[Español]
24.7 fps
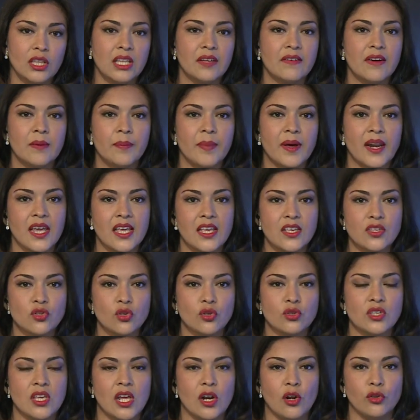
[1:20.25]
de
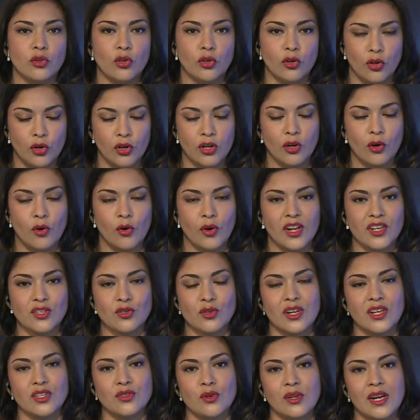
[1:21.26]
Valparaíso Salón de Honor,
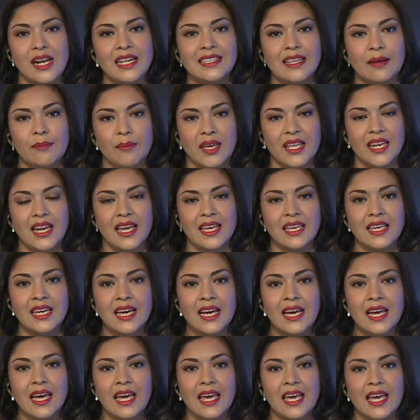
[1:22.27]
Congreso Nacional, también hay
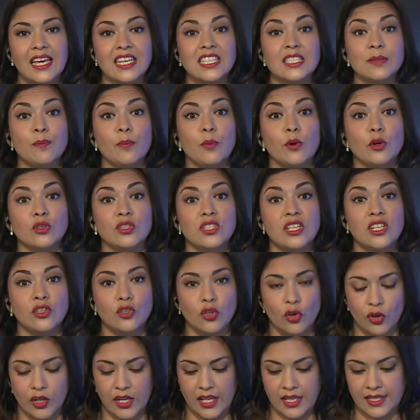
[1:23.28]

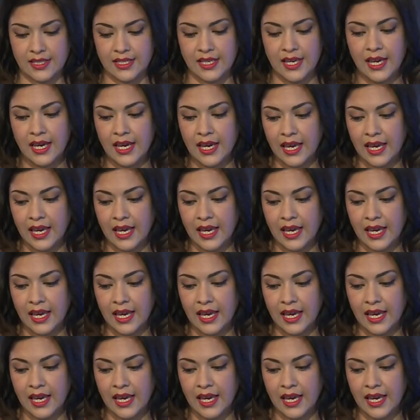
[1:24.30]
expositores.